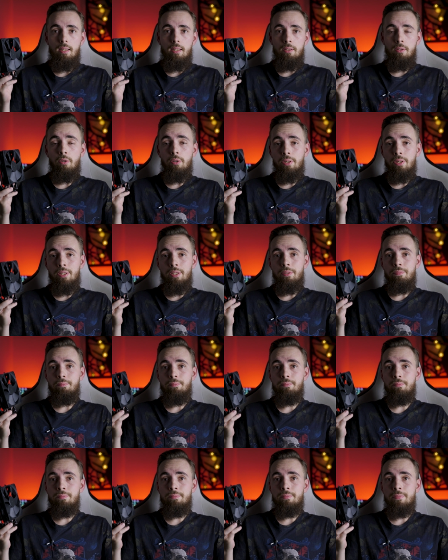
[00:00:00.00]
No i
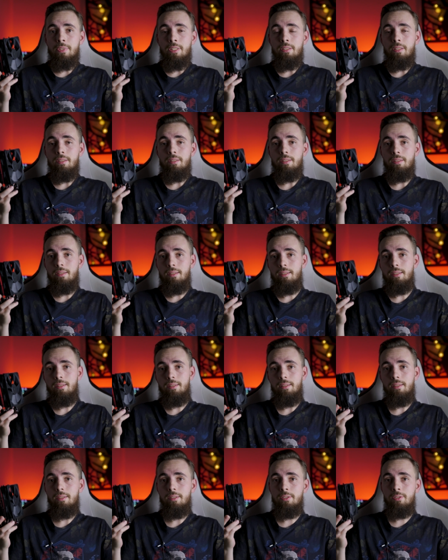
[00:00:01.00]
mm,
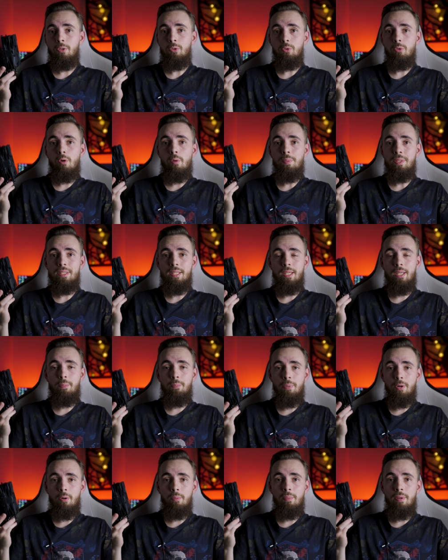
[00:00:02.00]
z Noctuą jest taki
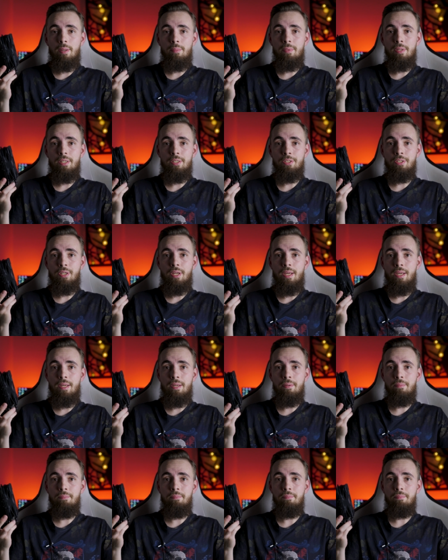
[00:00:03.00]
problem,
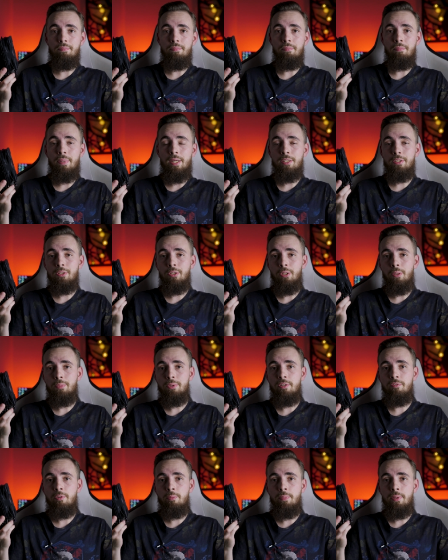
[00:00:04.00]
że bardzo
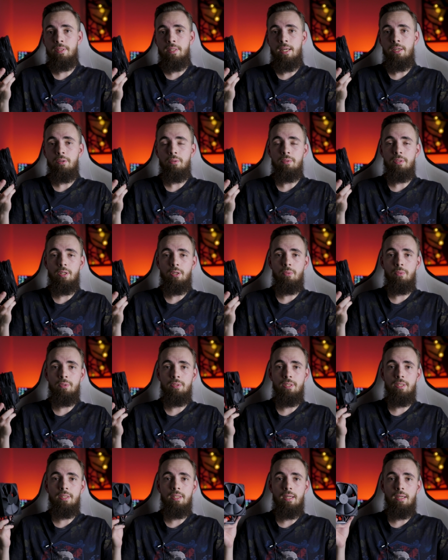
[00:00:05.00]
dobrze wypadają te
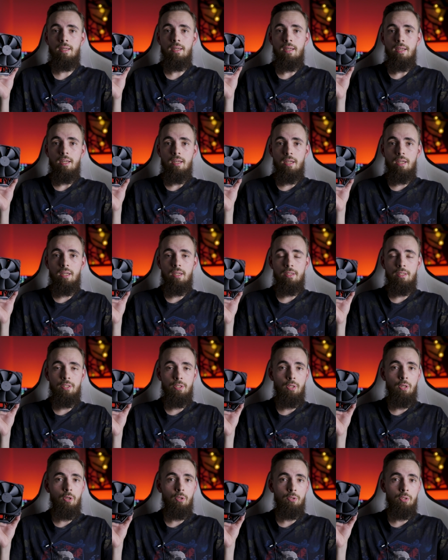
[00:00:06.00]
chłodzenia, e,
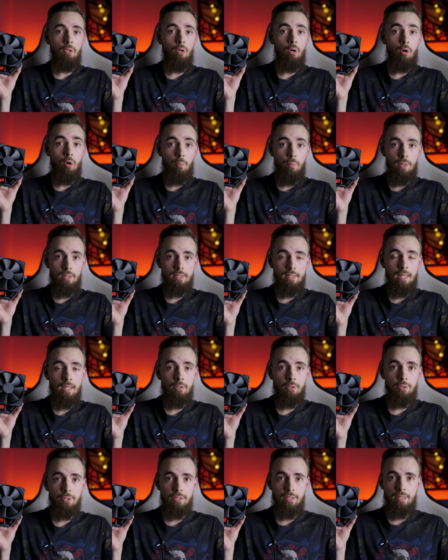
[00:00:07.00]
jeśli chodzi o
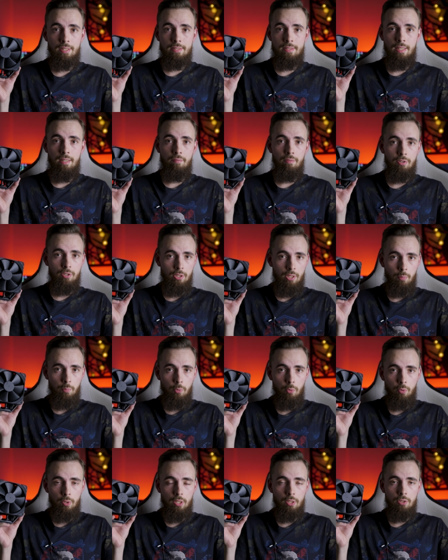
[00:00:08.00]
opłacalność, te z najwyższej
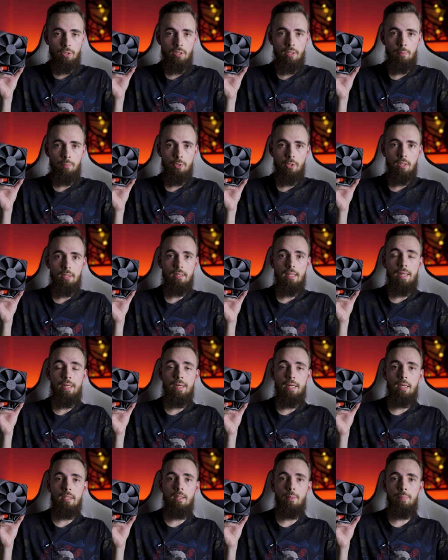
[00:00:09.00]
półki, czyli na przykład
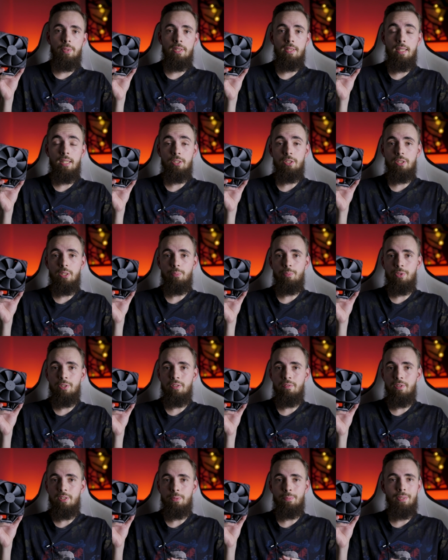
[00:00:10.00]
NHD15,
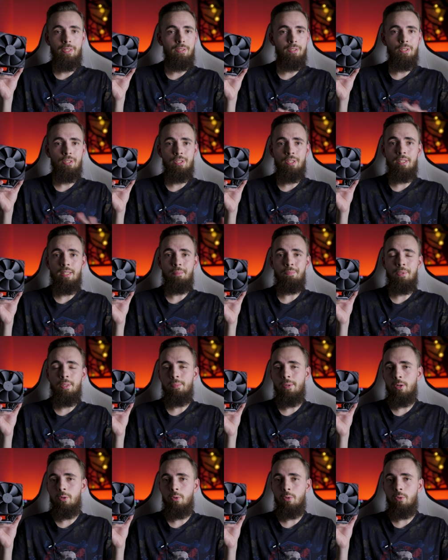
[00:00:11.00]
ponieważ praktycznie tam nie ma